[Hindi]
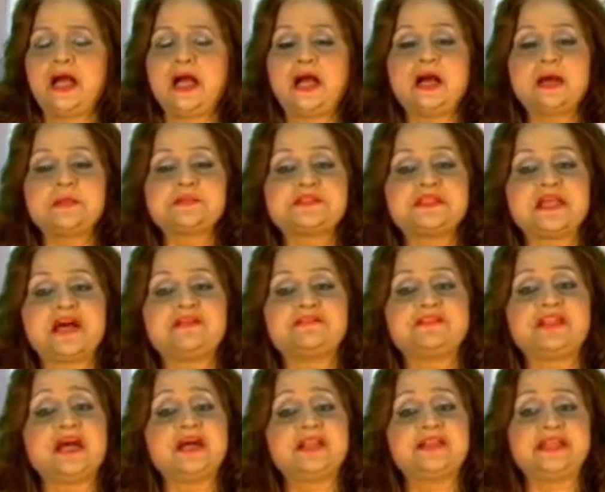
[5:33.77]
आप
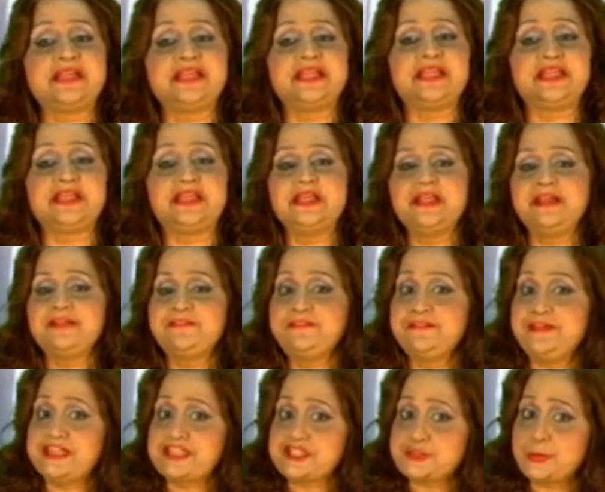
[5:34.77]
सावधान रहें
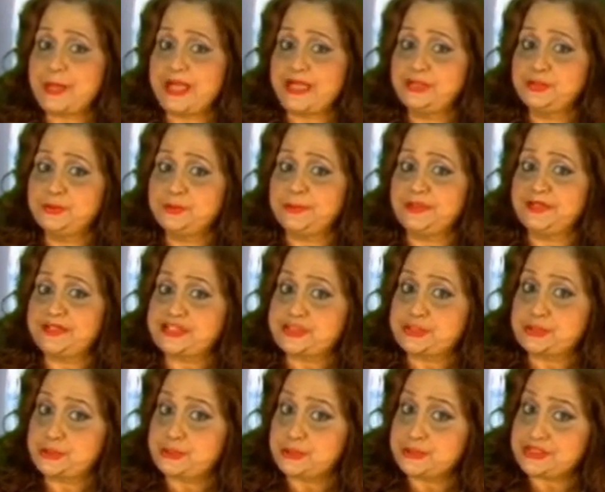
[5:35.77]
फेस वैल्यू पर
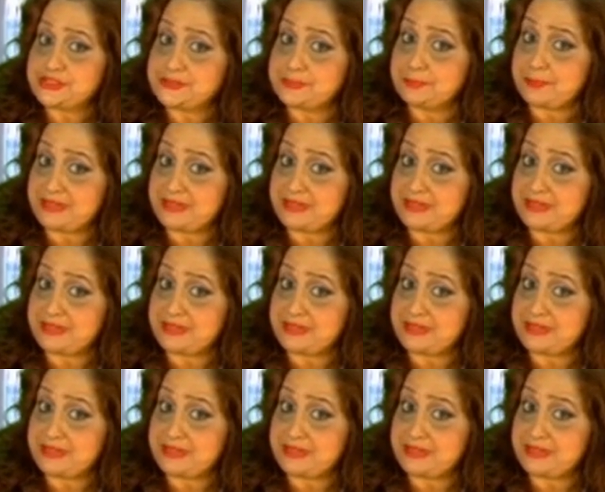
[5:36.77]
इश्यूज